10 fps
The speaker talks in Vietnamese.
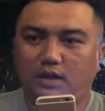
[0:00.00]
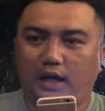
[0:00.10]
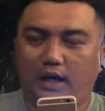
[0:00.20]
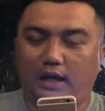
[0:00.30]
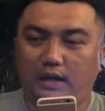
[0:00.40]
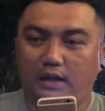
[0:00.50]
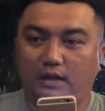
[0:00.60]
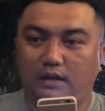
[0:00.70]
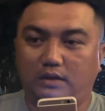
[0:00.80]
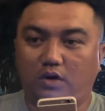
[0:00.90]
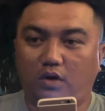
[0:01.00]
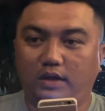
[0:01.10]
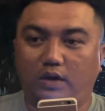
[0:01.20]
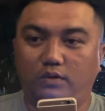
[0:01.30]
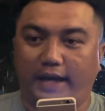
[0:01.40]
à có cái
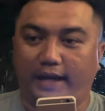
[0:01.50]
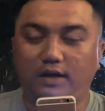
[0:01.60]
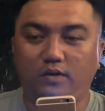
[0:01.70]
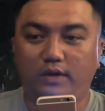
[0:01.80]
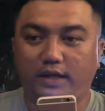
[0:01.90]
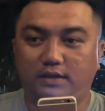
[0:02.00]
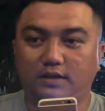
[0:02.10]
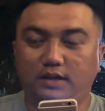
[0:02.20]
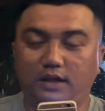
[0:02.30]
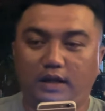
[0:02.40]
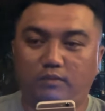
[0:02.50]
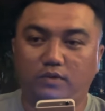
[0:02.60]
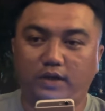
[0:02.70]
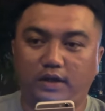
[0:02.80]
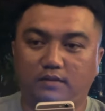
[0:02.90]
câu giảng luôn hen tỉnh vĩnh long
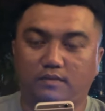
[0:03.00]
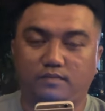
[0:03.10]
luôn hen